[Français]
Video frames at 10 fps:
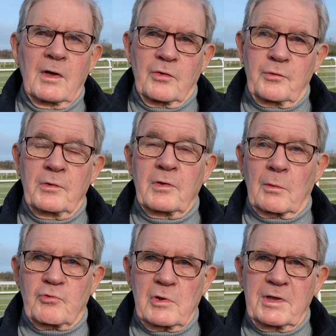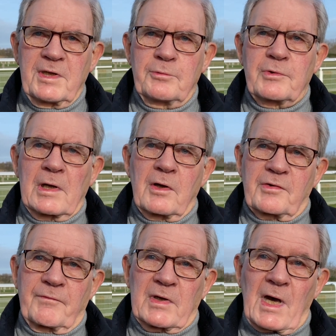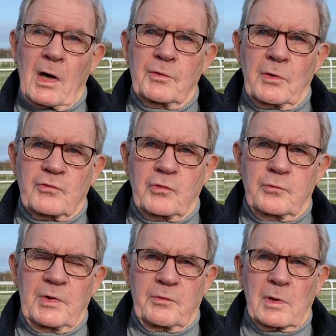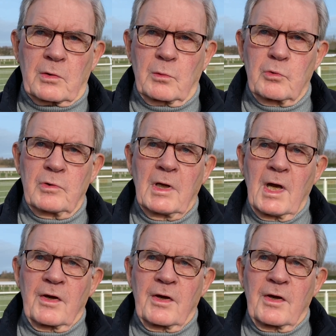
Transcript: Je suis, comme je l'ai dit tout à l'heure, ça fait 40 ans que je suis sur la commune.